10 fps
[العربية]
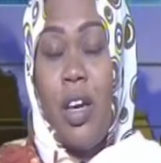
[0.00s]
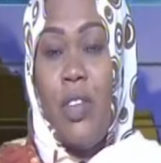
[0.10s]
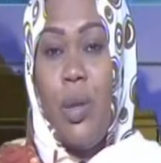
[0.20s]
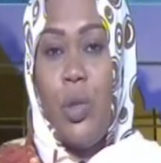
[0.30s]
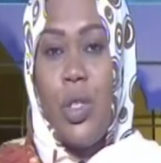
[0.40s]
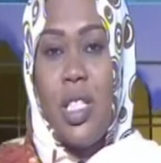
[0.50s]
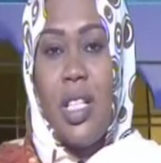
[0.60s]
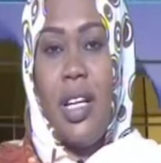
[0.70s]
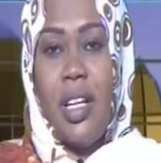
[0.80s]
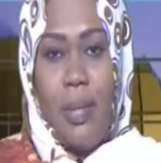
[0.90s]
في الموجز
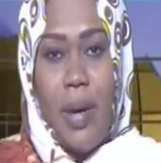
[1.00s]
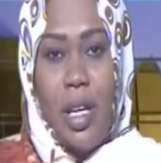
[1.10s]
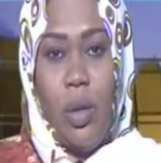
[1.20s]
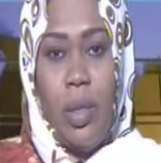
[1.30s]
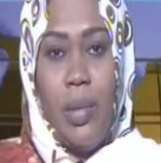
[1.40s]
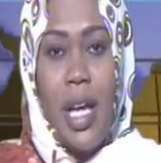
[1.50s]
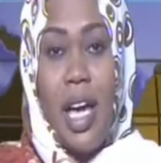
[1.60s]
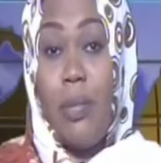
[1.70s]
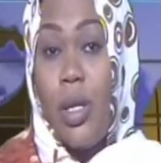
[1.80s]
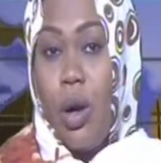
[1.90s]
الإخباري
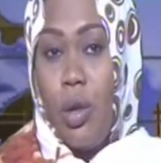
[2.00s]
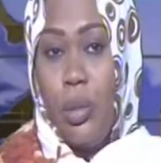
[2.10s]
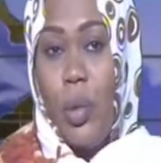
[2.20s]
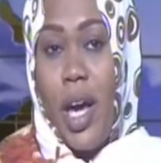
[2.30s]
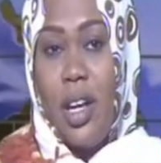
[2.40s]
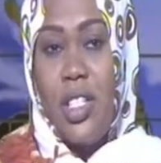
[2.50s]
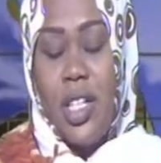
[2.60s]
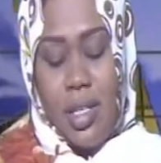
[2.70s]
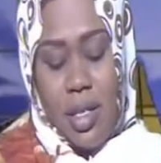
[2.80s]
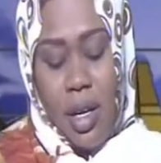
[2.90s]
والبداية من حوض بحيرة تشاد